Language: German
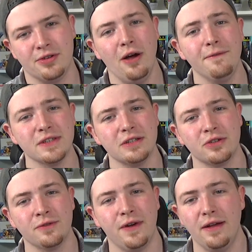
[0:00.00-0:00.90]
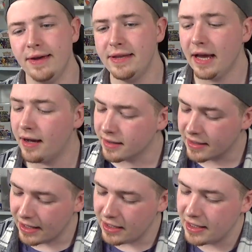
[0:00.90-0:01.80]
Ich hoffe, es hat euch gefallen. Wenn ja,
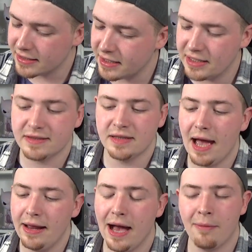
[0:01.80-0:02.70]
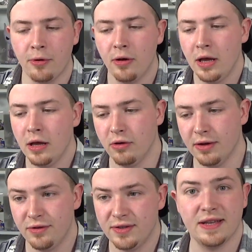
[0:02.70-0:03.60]
gerne ein Like da lassen, ein Abo. Und
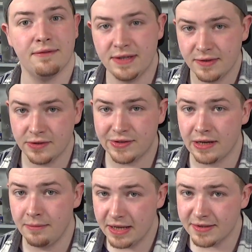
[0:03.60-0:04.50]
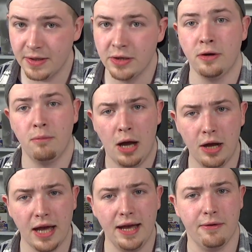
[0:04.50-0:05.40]
dann würde ich sagen, wir sehen uns dann im nächsten Video.
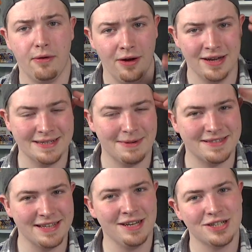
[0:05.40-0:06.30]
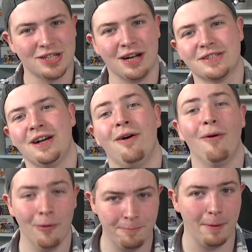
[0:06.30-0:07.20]
Haut rein, euer Sebastian. Ciao, ciao
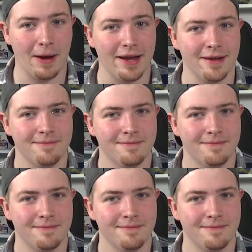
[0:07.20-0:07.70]
und bye, bye.